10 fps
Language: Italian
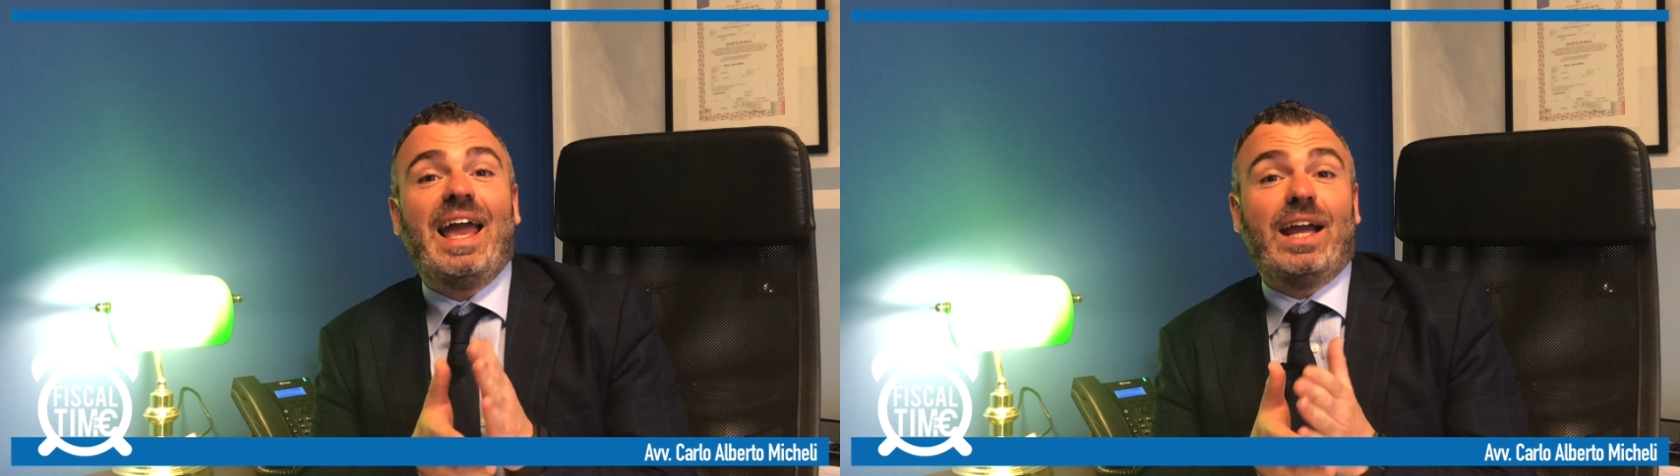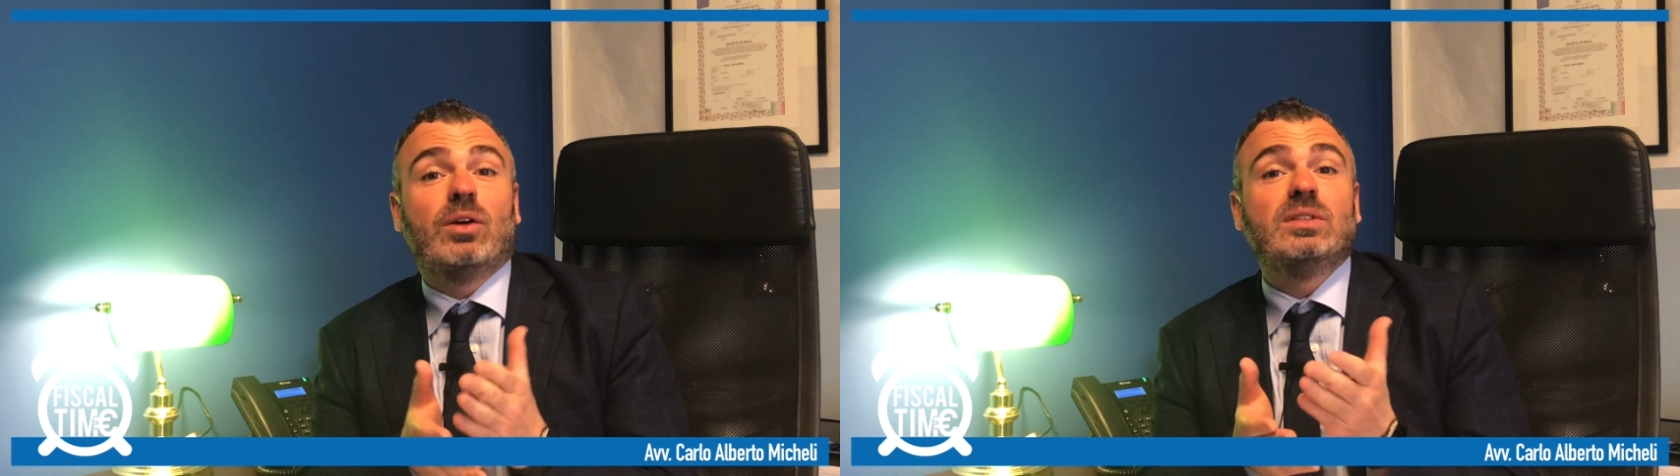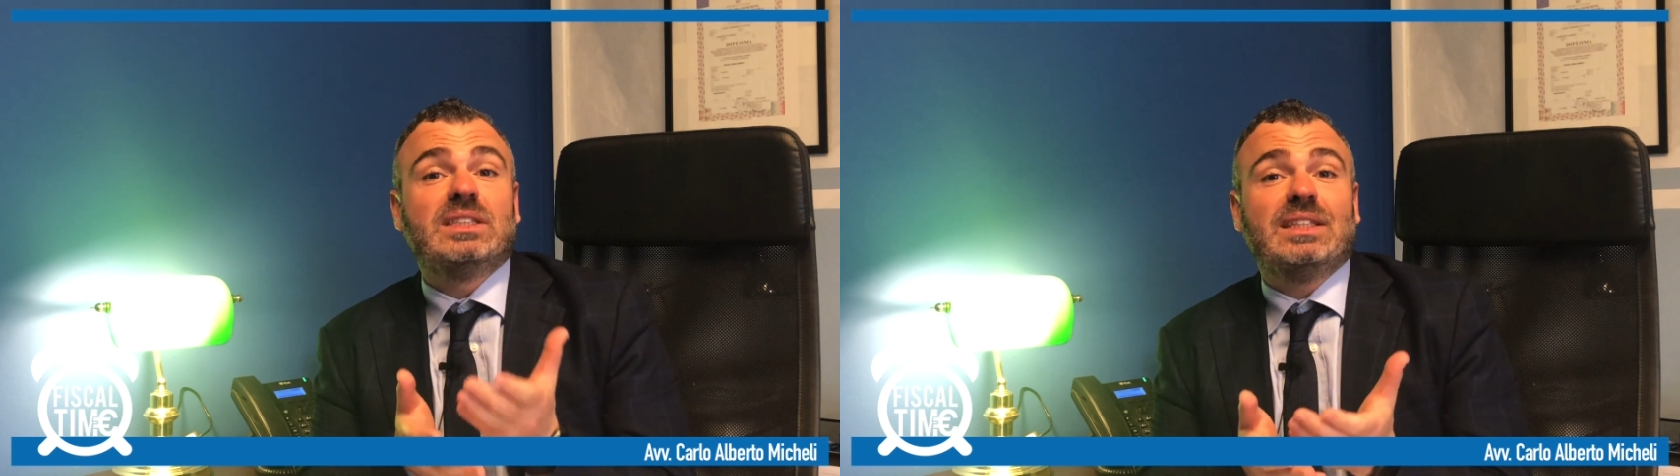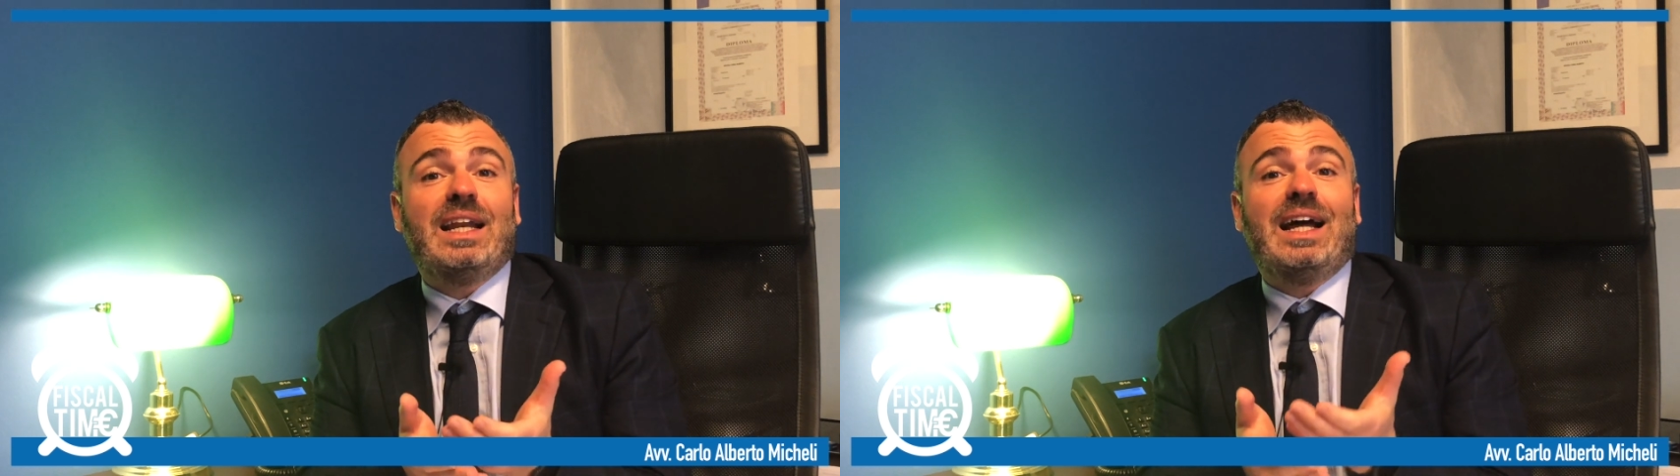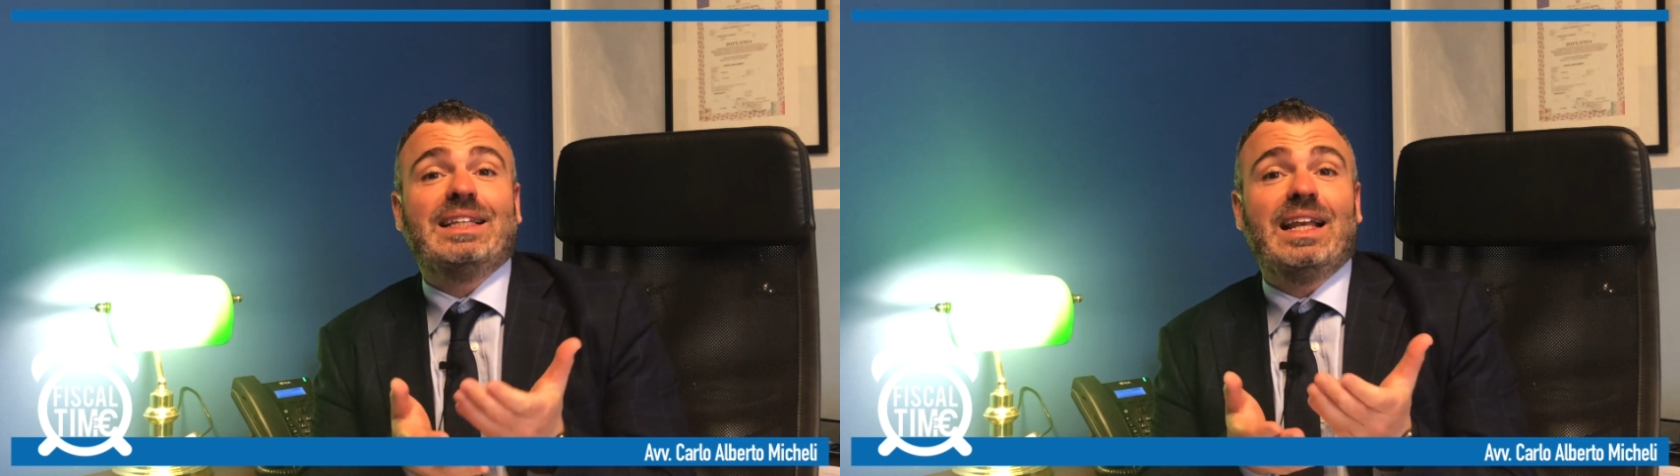è
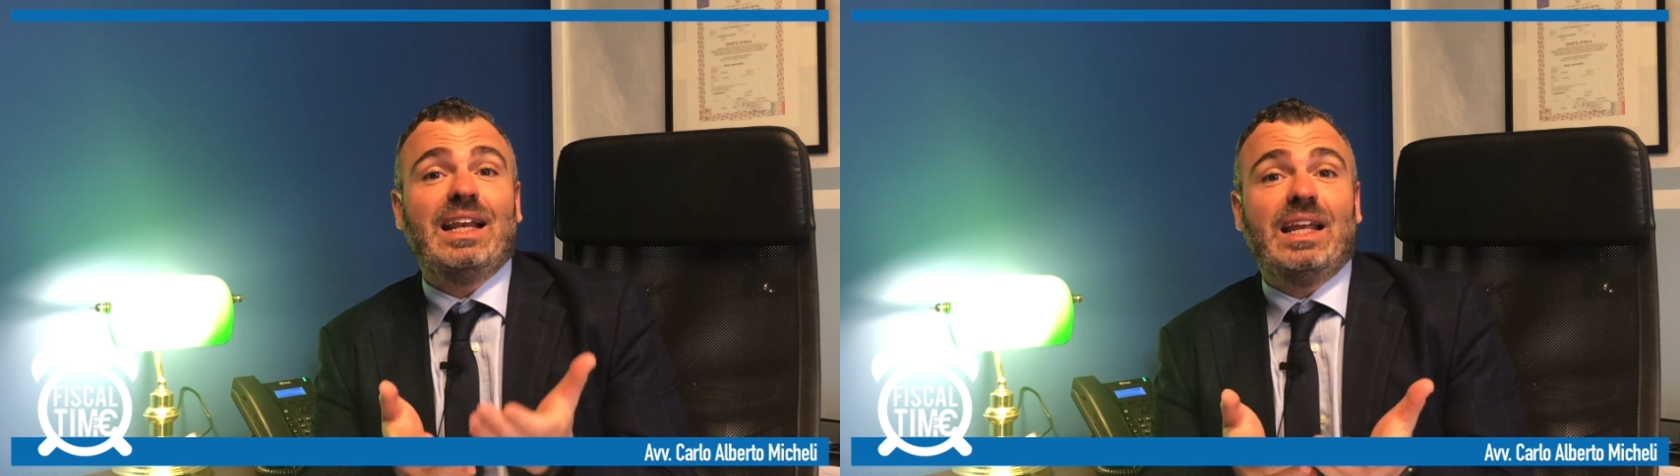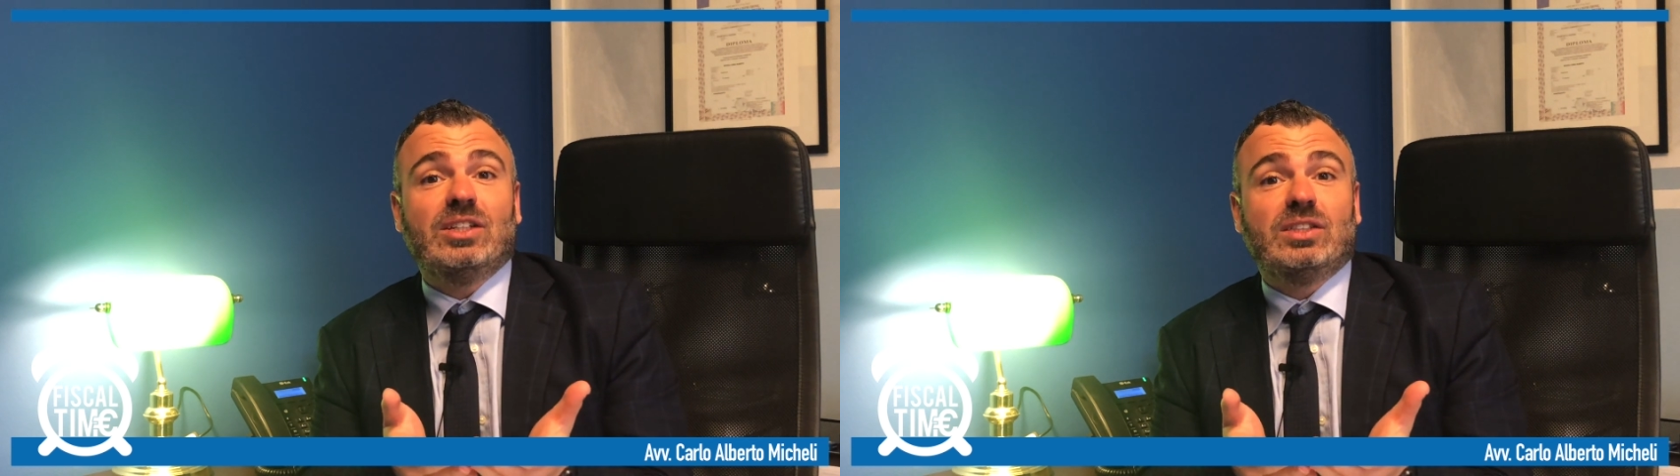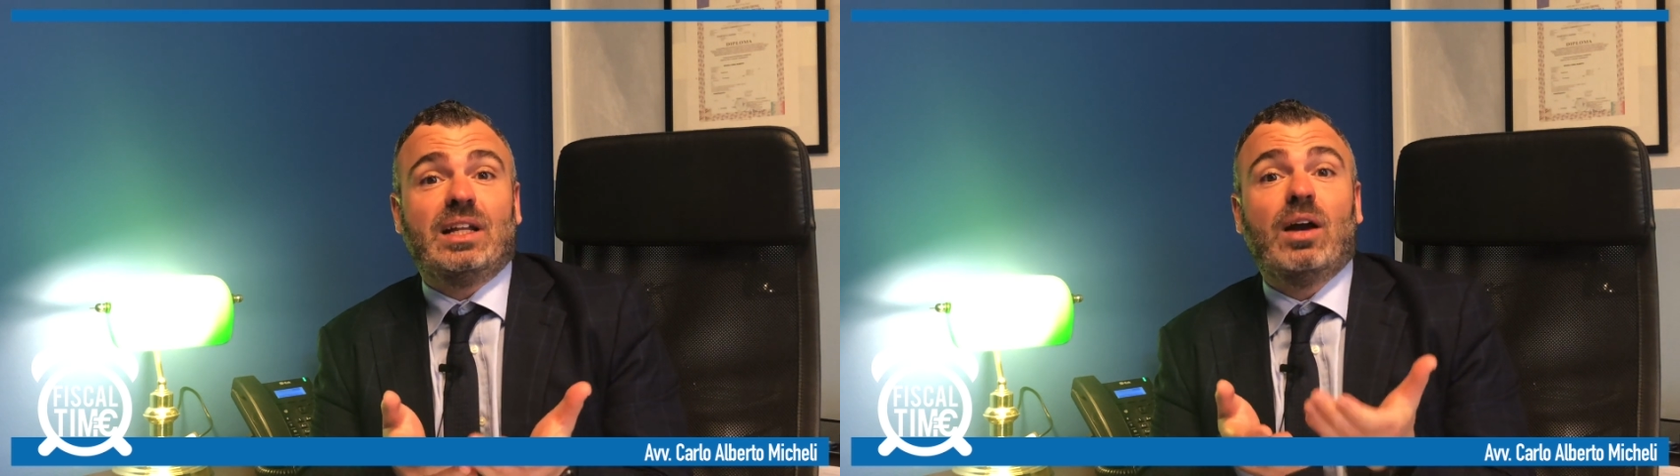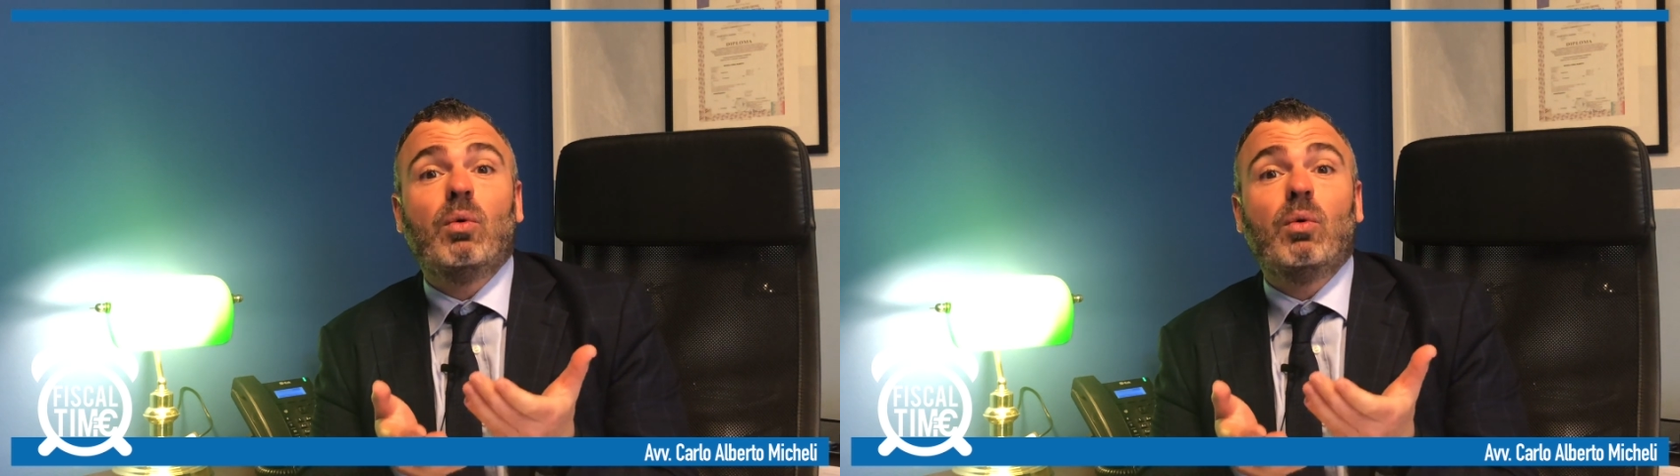considerata illecita